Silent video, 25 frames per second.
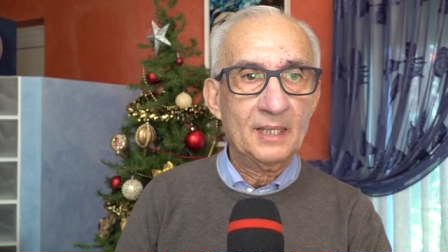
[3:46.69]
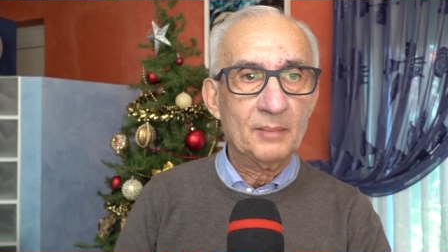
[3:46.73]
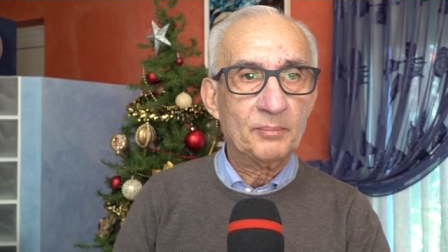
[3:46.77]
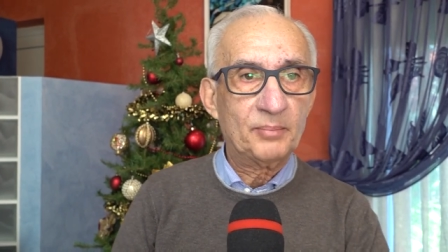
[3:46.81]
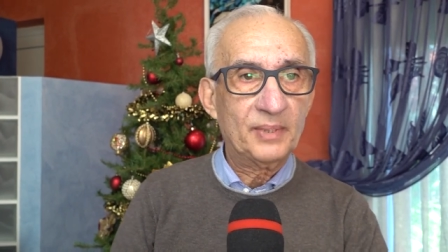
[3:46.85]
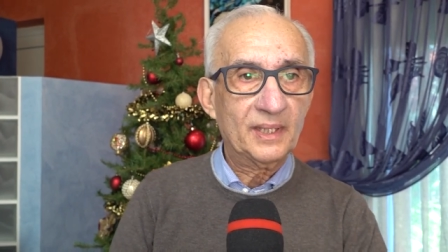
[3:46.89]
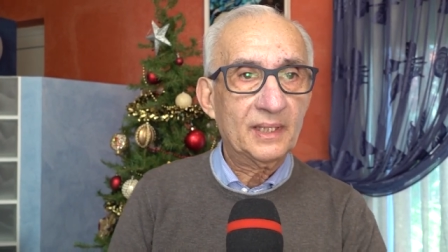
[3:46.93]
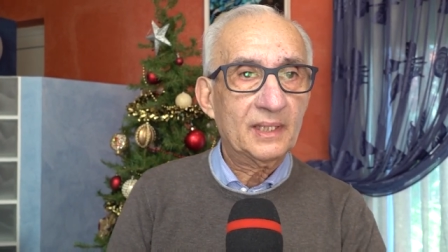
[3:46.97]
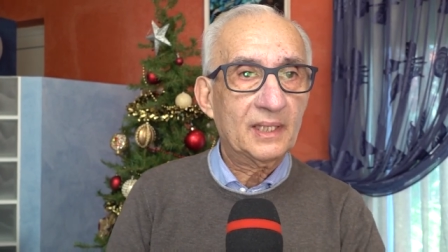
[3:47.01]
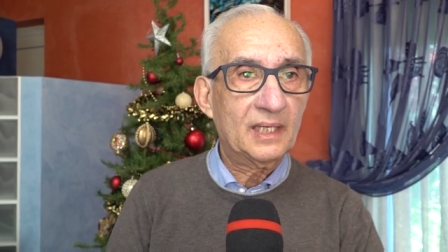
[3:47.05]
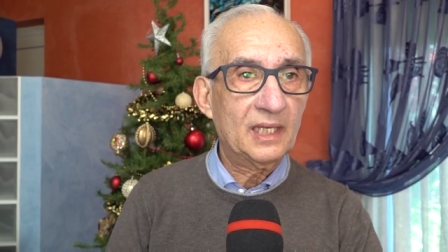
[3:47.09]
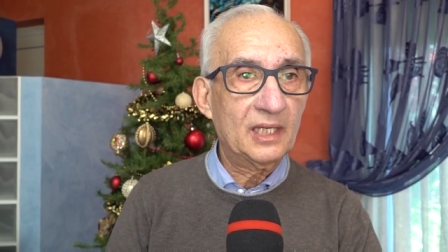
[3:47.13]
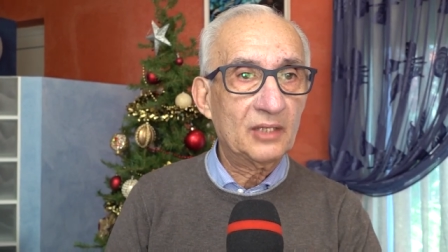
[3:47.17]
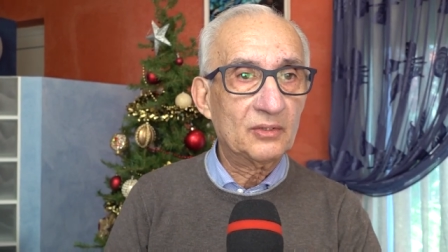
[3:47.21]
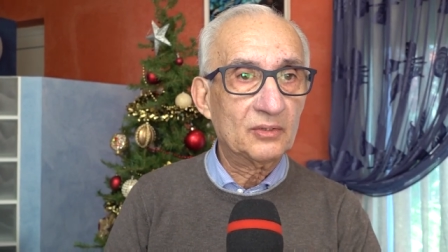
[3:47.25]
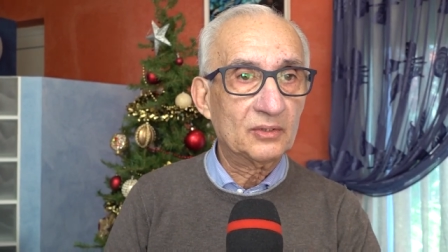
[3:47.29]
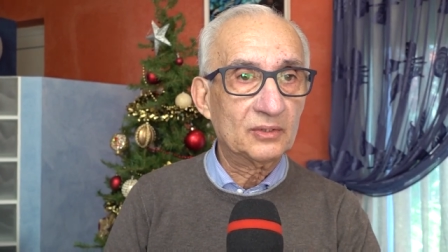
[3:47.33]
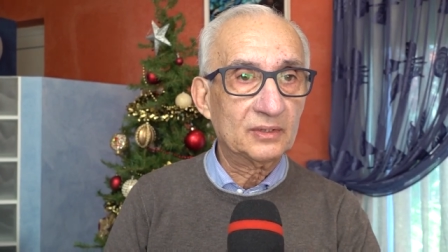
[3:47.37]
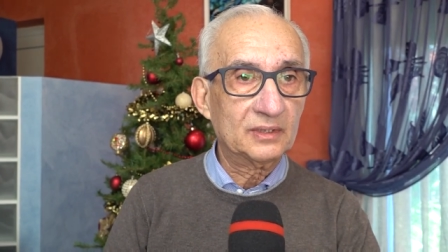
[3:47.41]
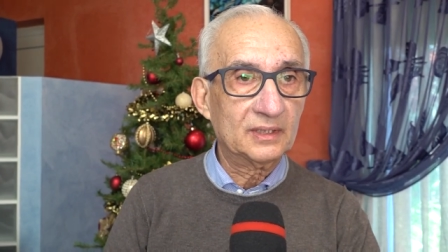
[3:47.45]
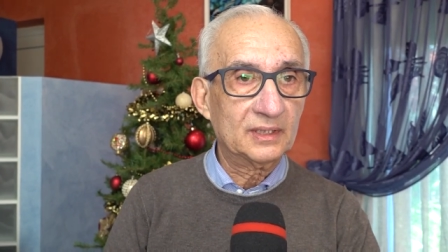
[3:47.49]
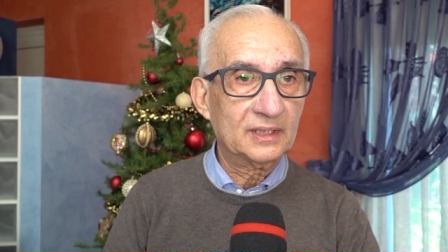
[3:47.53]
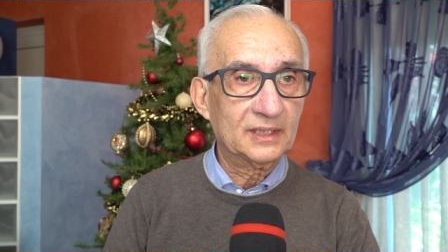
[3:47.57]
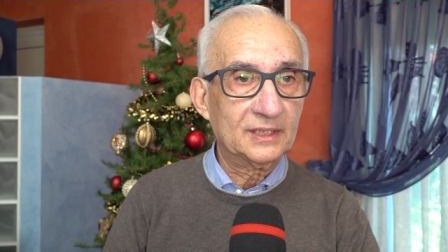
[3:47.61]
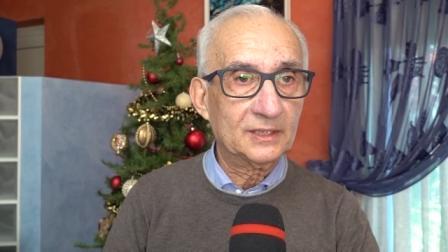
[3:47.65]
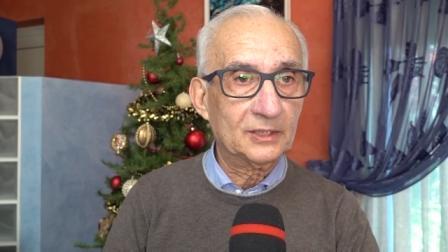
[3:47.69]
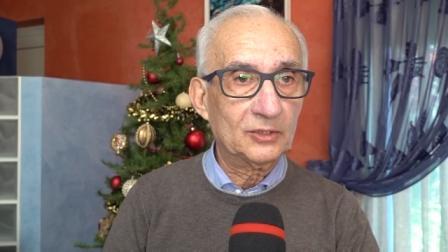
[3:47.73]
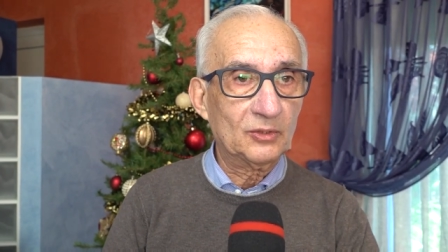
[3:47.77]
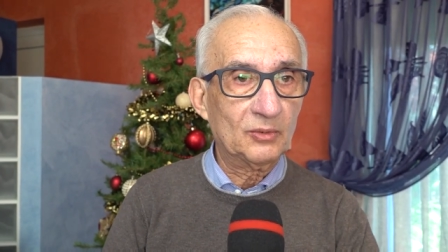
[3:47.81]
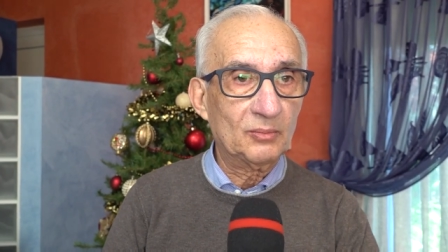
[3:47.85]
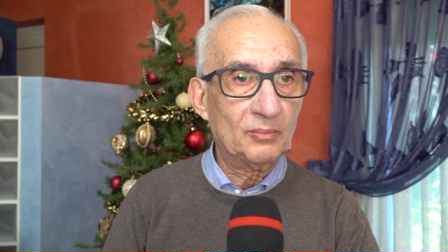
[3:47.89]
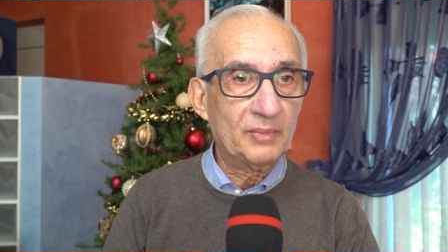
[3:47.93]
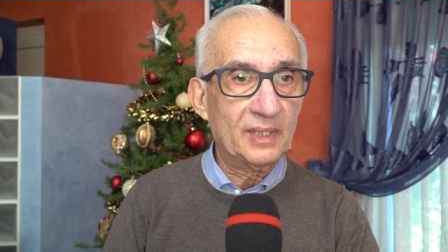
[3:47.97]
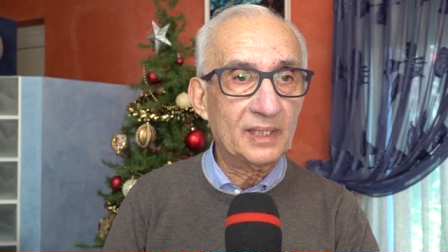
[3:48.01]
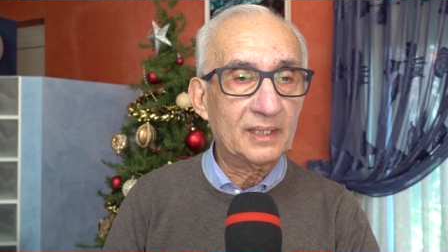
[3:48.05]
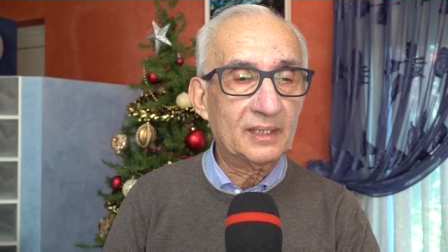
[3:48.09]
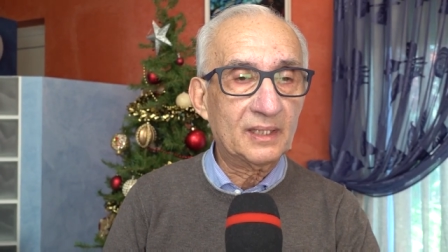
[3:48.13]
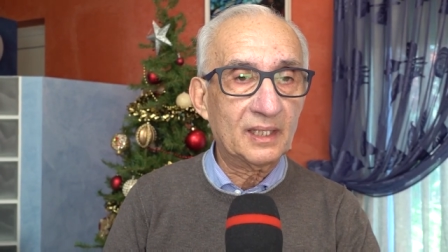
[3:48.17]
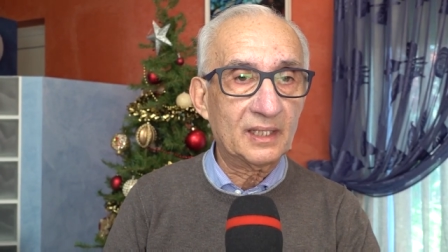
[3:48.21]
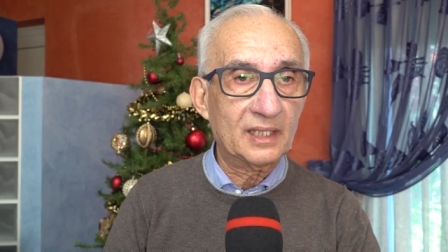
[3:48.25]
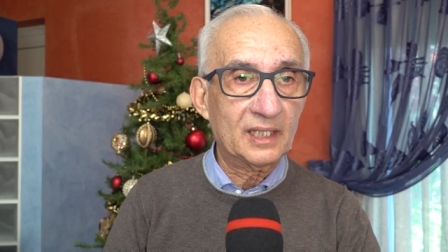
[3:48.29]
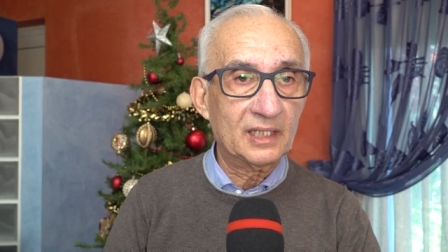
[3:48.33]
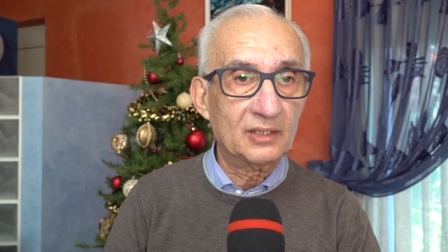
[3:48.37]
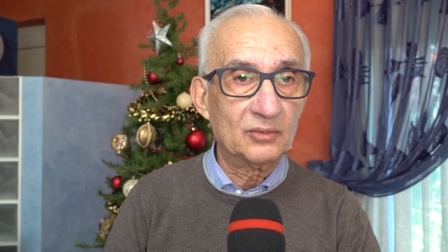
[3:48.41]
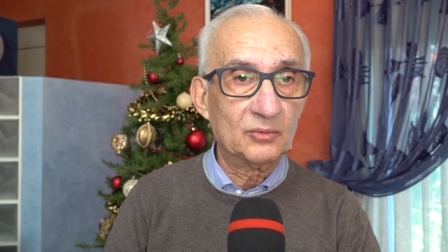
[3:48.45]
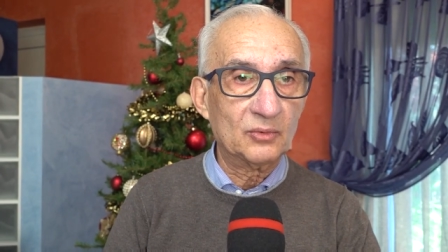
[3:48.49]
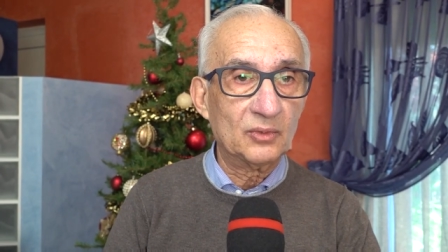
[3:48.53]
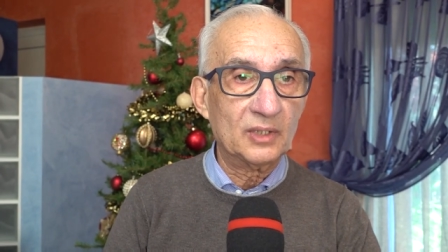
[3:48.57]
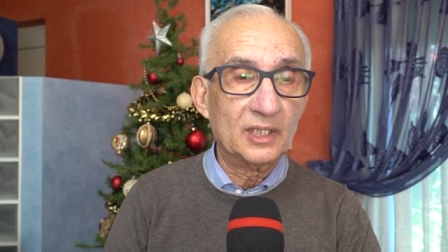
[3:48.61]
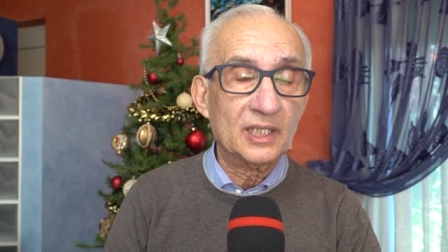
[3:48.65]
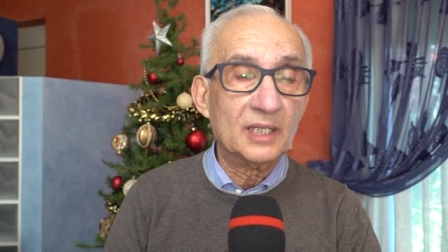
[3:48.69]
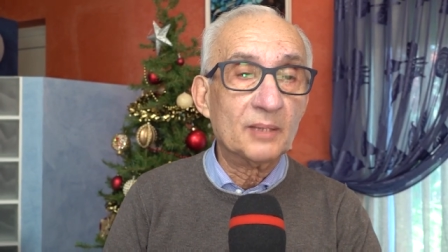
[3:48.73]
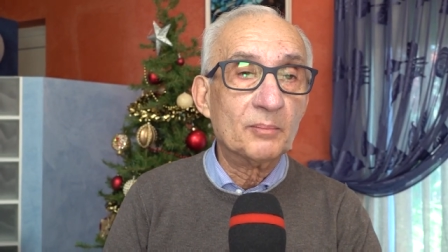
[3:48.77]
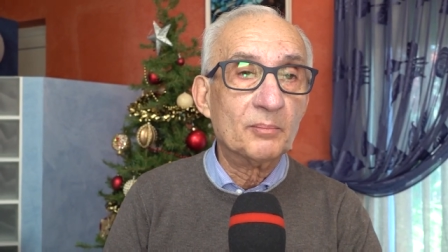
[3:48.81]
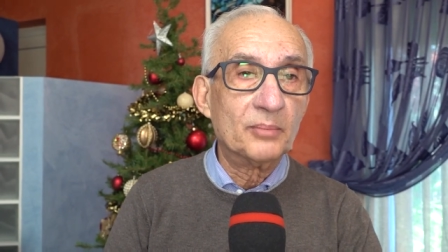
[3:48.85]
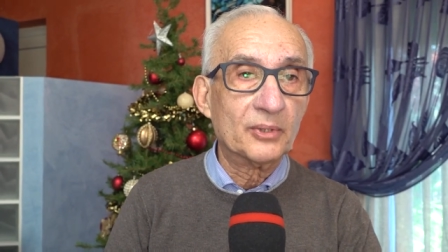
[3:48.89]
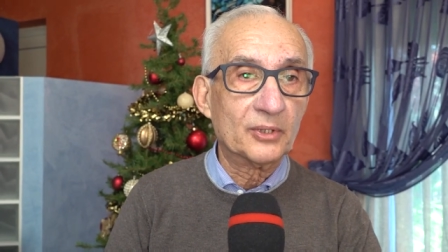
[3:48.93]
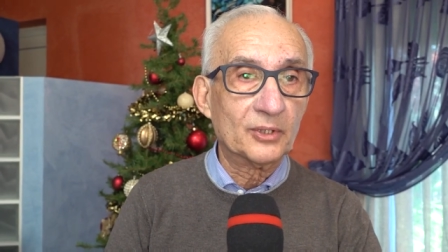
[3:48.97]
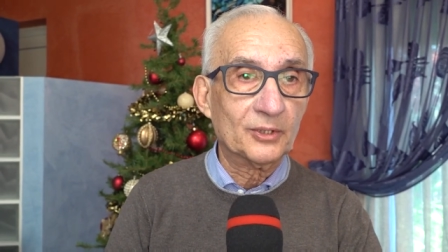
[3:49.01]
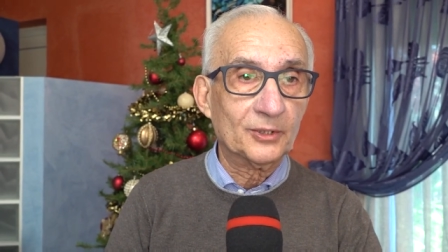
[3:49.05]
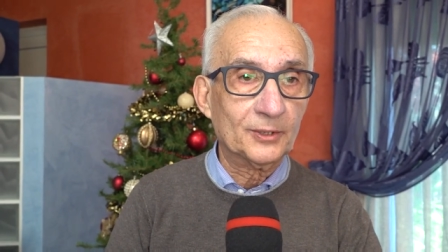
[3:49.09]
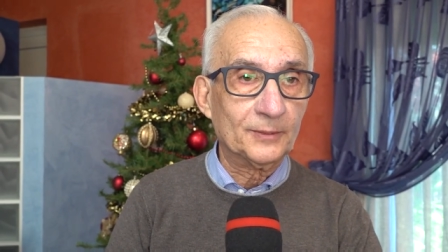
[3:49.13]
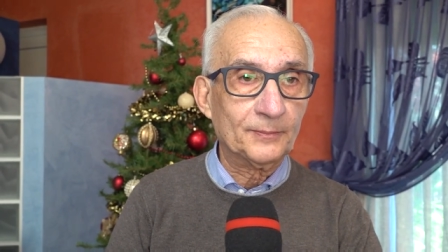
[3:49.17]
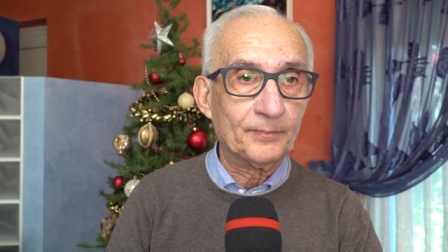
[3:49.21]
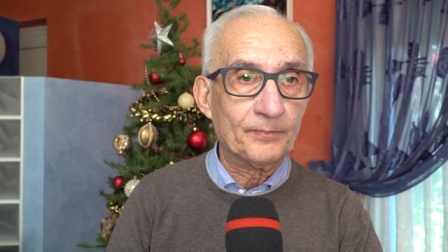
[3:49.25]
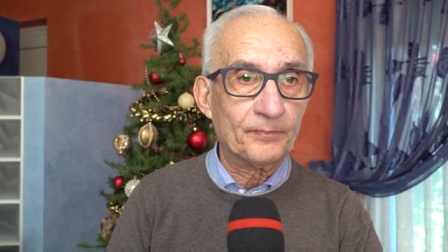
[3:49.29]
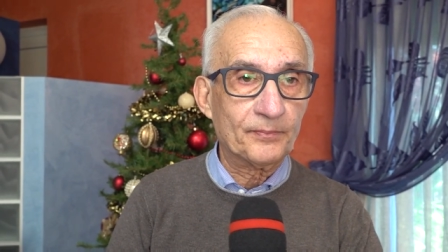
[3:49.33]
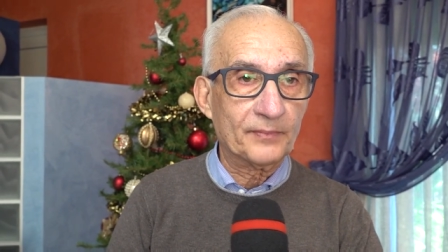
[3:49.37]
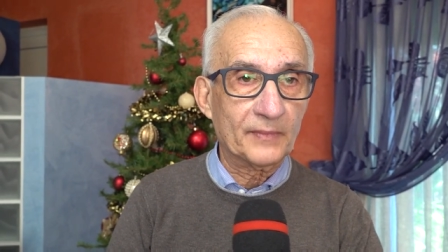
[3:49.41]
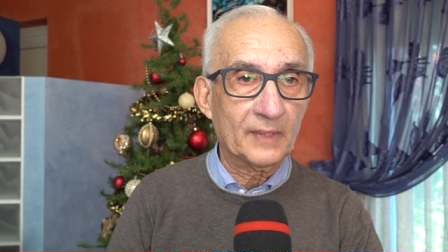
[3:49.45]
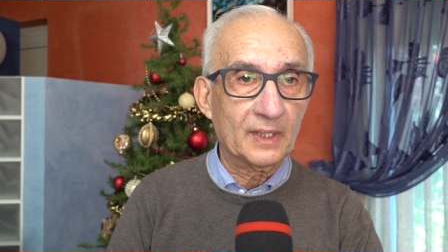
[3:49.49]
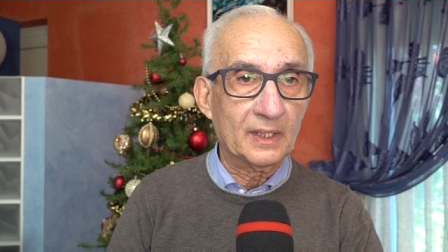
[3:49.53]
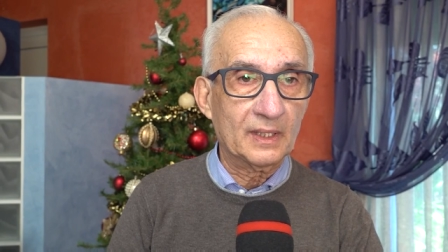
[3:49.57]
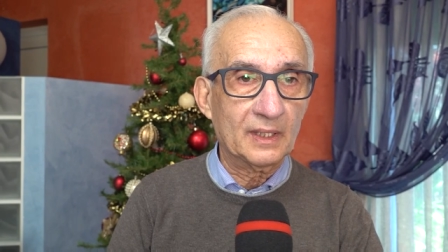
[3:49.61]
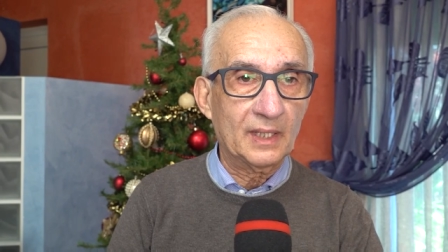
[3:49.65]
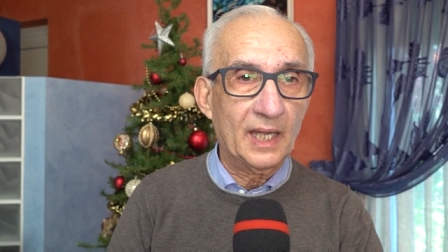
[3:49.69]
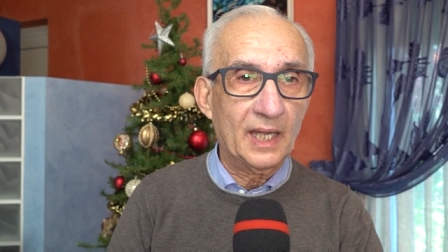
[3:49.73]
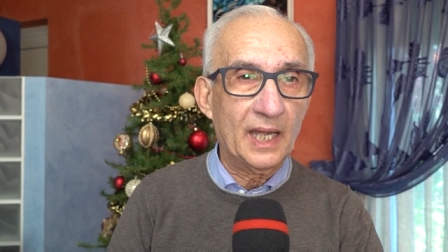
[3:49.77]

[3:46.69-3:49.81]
perché non, non mettere in un libro mh,